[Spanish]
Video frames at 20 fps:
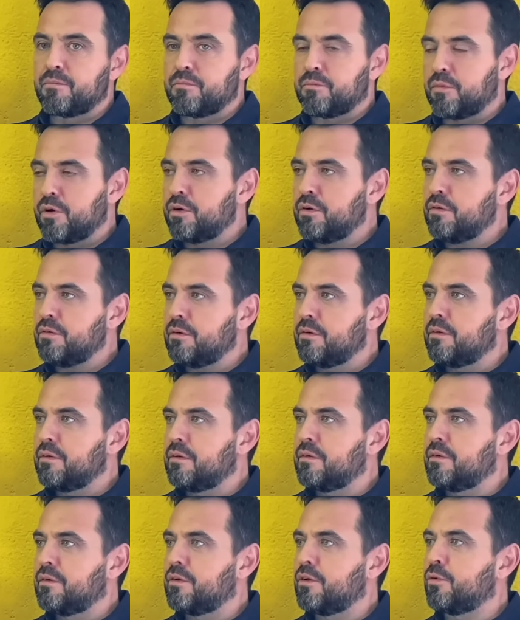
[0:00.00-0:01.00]
bueno.
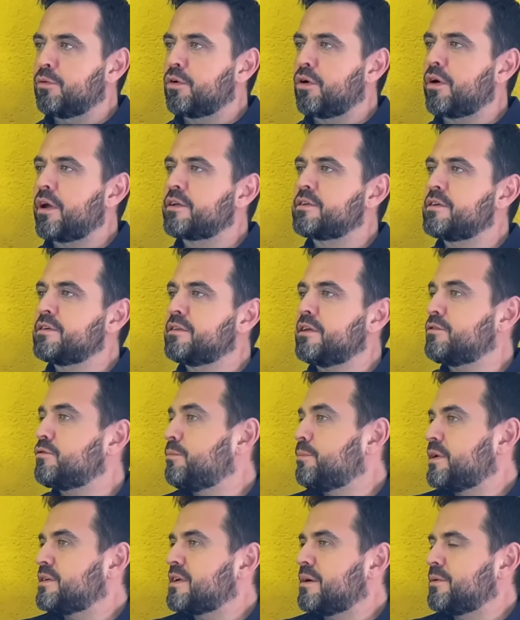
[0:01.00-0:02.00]
Lo único que existe es un
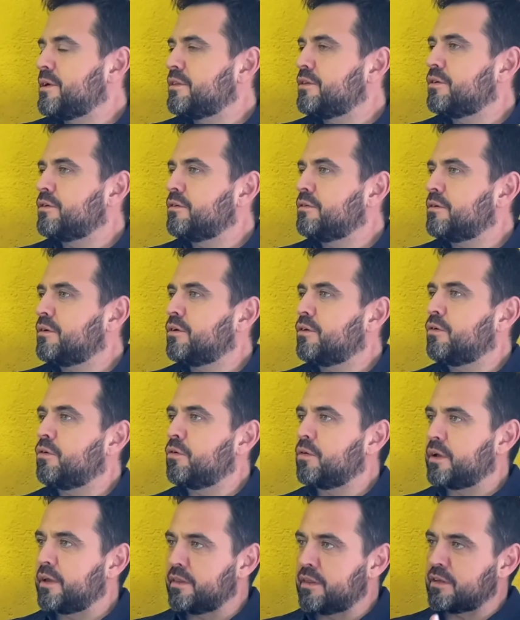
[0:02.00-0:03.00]
pensamiento, ¿no? Eh,
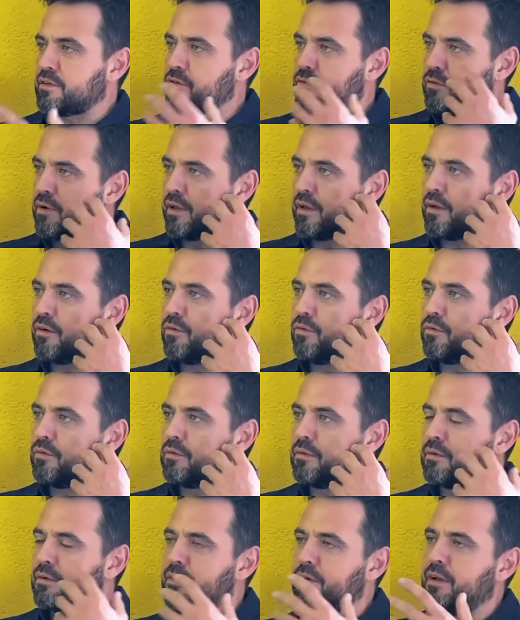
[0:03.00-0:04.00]
o quizás es una,
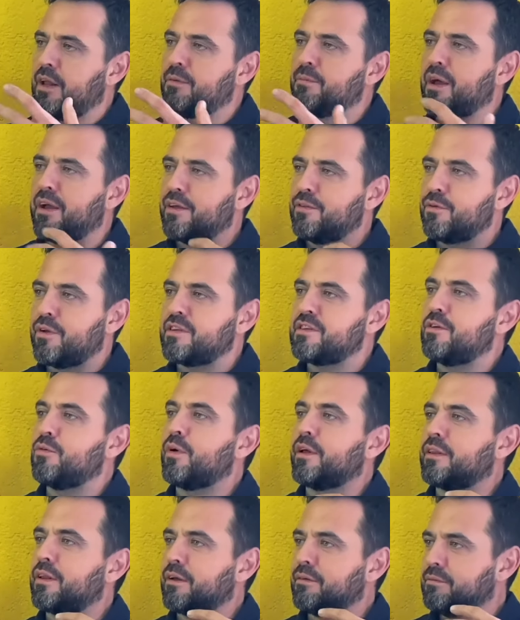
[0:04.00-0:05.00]
la imagen de una
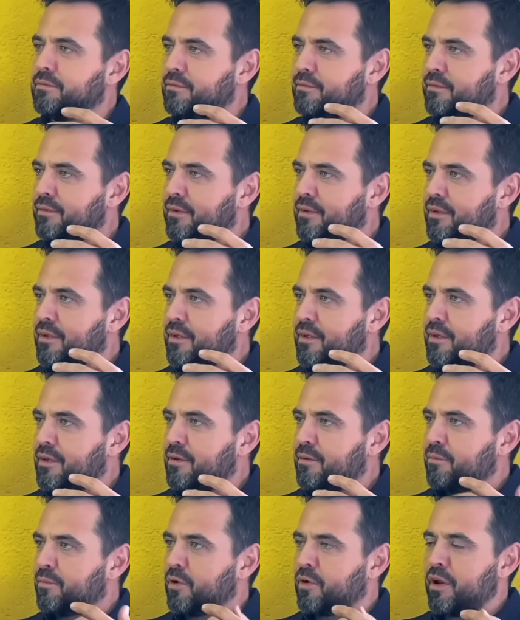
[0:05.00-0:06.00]
silueta.
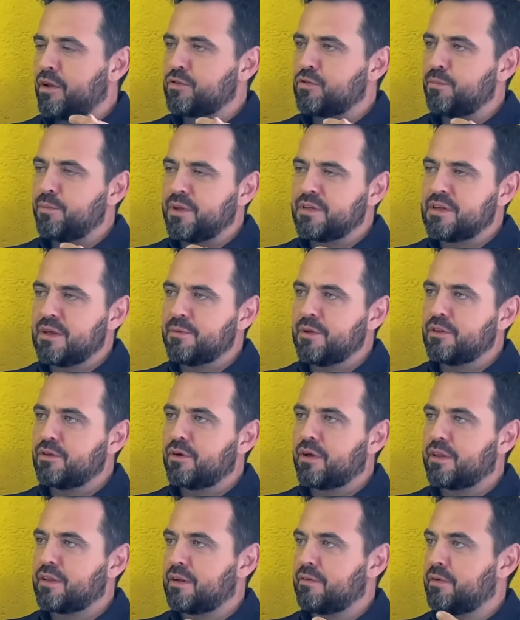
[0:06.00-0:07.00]
Pero claro, es un pensamiento
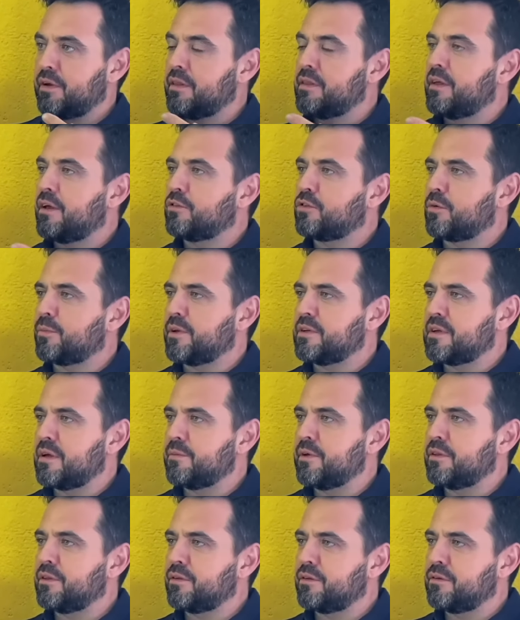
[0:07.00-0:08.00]
que hace referencia a otro
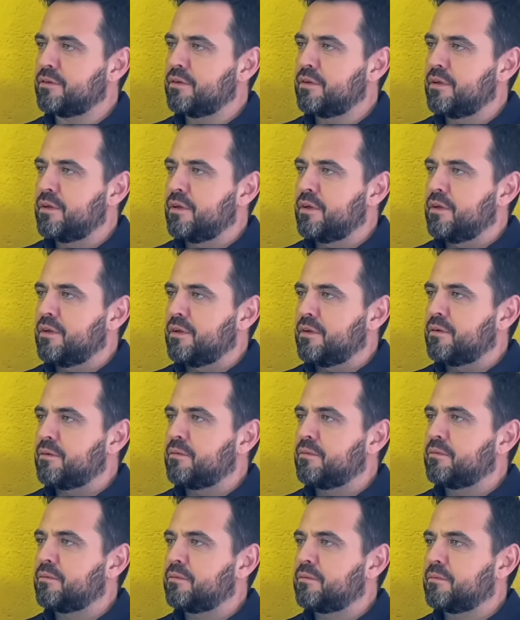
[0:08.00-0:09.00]
pensamiento,
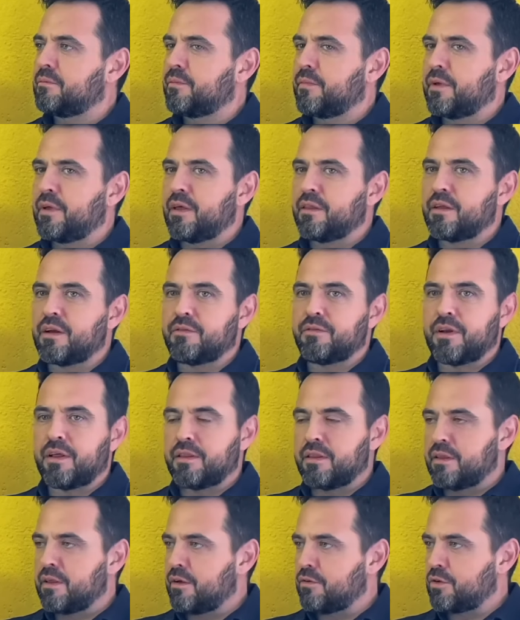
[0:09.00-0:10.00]
que hace
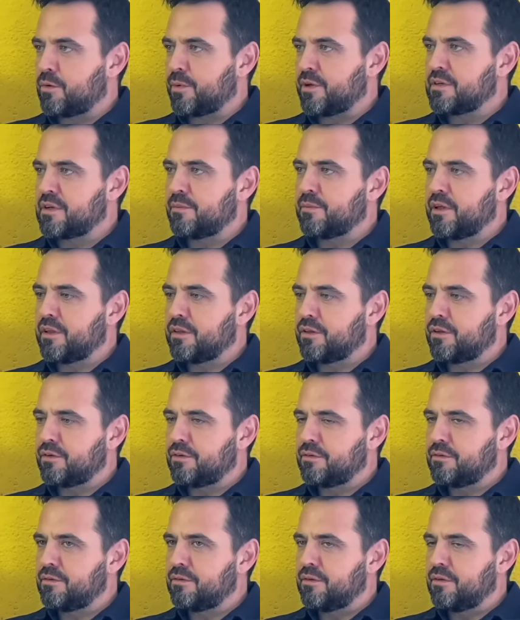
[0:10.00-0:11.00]
referencia a otro pensamiento,